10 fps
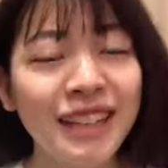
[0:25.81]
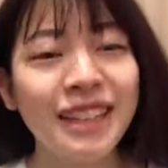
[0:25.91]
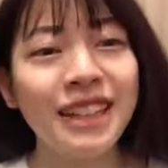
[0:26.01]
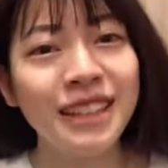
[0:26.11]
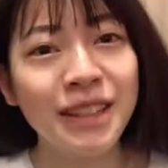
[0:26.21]
い
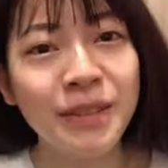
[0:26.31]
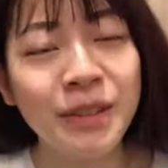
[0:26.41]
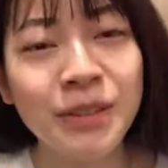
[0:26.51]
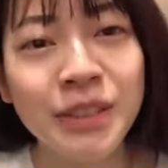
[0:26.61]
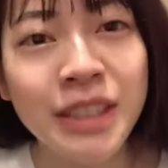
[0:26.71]

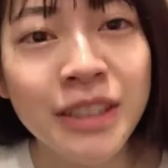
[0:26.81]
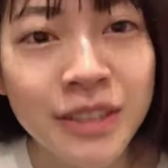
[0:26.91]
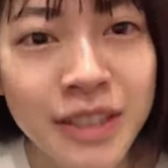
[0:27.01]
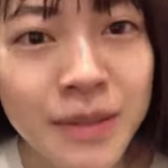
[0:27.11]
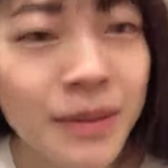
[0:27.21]
AKB48
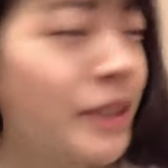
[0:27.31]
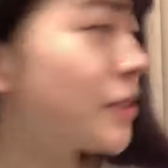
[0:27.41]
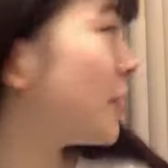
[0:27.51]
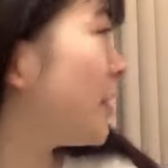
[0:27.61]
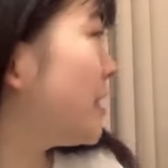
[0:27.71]

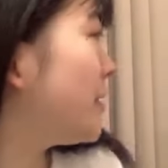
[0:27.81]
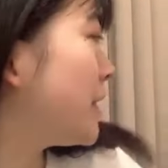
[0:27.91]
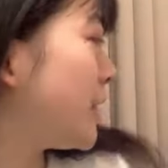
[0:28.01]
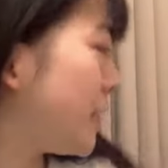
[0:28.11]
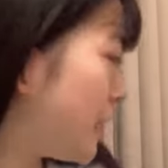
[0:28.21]
チームエイト愛媛
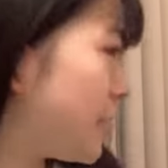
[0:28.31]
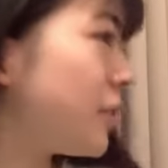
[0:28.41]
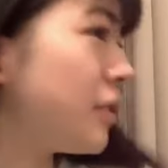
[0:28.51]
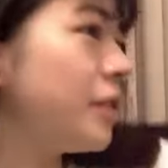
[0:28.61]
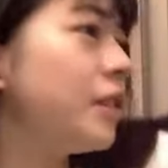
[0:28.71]
県代
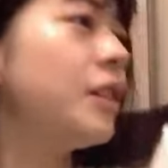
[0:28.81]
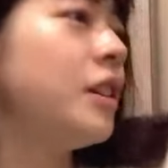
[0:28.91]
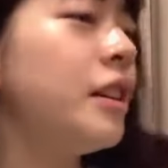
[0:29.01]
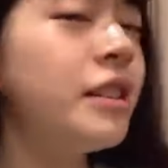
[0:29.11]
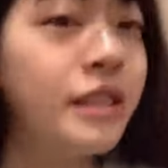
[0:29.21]
表
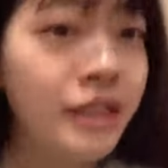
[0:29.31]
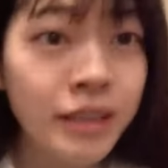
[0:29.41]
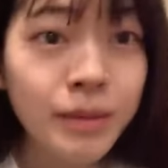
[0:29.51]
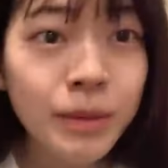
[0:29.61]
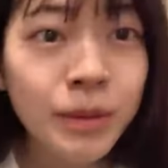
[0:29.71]

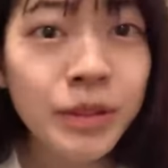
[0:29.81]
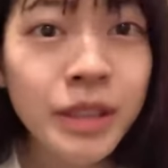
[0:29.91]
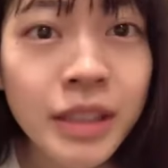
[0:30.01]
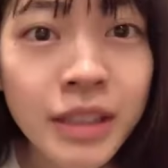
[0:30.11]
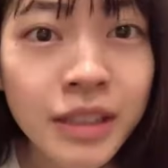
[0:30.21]
チーム
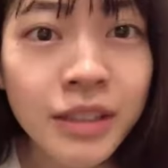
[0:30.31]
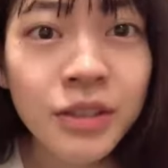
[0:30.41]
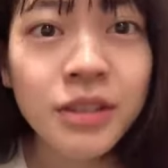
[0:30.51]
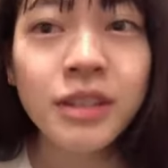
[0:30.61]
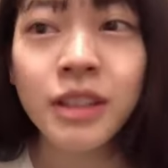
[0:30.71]
42
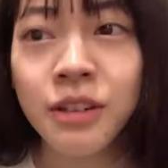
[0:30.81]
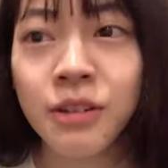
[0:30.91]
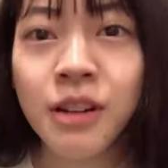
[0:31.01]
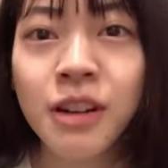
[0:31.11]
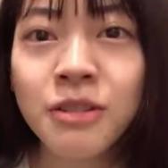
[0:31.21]
の高
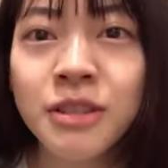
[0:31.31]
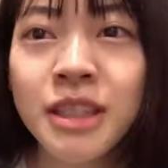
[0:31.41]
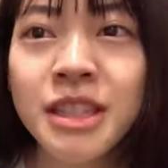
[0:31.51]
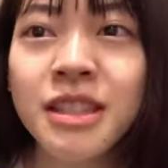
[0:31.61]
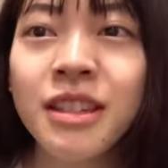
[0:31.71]
岡薫で
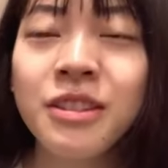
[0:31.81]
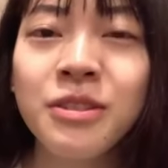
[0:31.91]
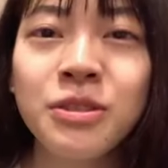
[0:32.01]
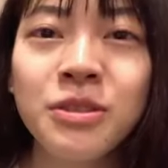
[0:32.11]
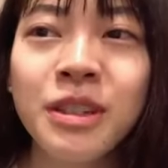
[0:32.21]
すよろ
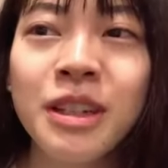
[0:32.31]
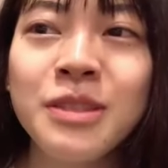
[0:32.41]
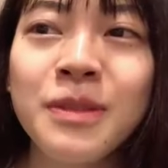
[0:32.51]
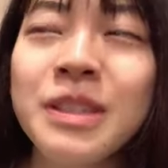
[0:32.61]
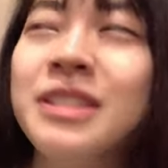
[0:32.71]
しくお願いし
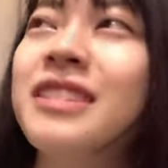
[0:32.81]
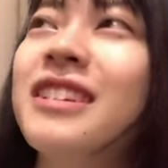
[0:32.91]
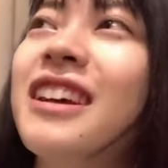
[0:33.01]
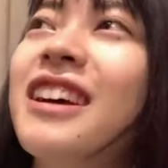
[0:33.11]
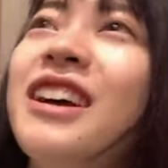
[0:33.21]
ます
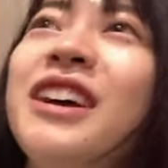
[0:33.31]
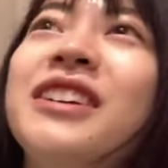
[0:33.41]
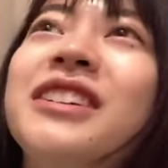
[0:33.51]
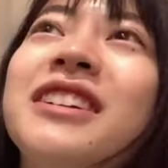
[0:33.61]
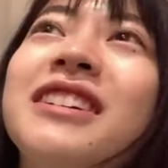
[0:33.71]

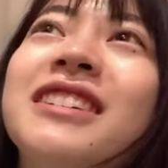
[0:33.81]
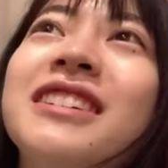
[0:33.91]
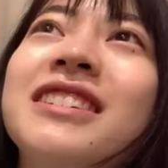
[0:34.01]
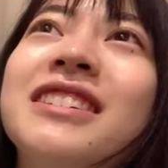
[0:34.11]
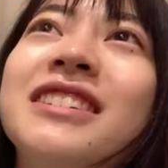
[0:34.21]
私
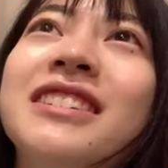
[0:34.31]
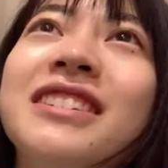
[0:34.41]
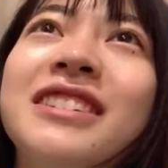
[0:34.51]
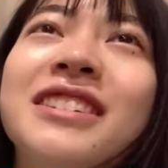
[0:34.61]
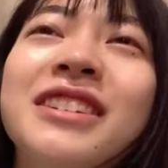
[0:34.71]
もする
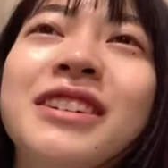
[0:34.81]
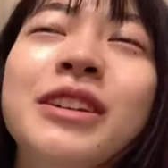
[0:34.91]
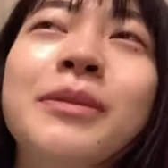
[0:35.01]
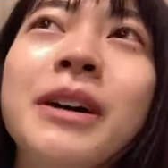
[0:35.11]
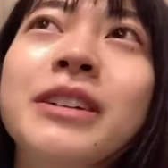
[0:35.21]
や
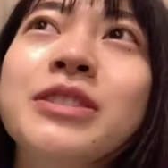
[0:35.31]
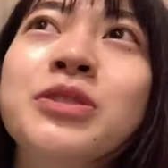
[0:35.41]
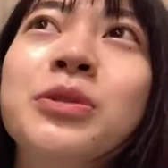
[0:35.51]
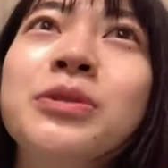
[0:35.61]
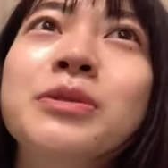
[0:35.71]
ばい
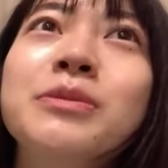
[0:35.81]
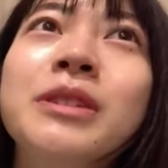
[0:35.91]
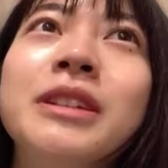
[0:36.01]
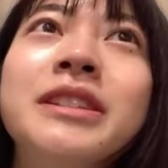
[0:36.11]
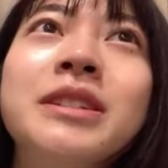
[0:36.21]
ショールーム
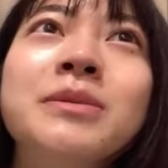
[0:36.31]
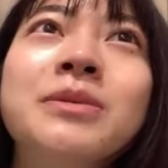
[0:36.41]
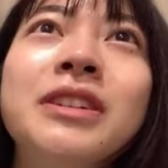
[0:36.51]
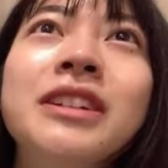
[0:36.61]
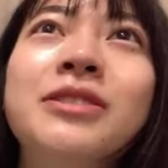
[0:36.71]
で
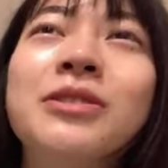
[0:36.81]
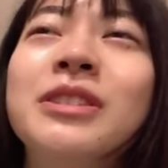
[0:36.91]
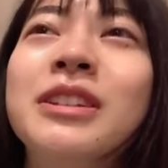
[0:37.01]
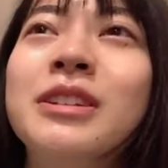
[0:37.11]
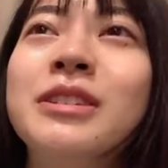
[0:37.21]
チームエイトっ
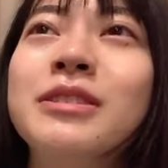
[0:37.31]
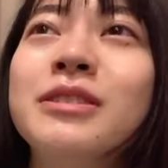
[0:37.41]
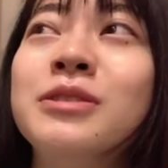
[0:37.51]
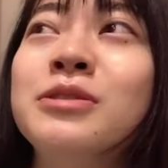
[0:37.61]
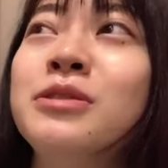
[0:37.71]
て
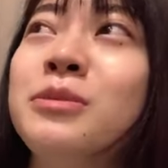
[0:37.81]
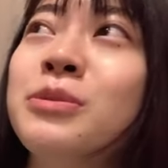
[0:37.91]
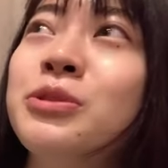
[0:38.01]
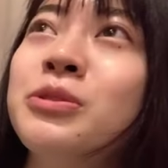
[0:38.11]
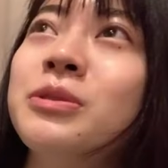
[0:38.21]
いうのも
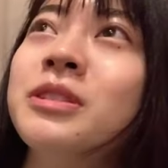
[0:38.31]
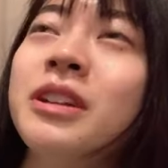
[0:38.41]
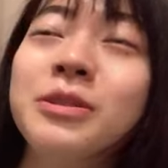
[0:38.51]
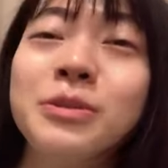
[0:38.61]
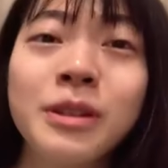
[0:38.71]
う今日で
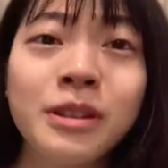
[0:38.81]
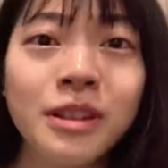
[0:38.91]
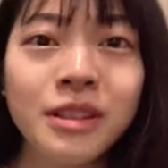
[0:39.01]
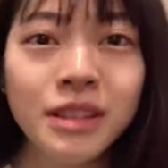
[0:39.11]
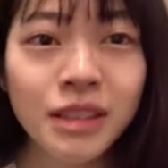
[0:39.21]
最後だった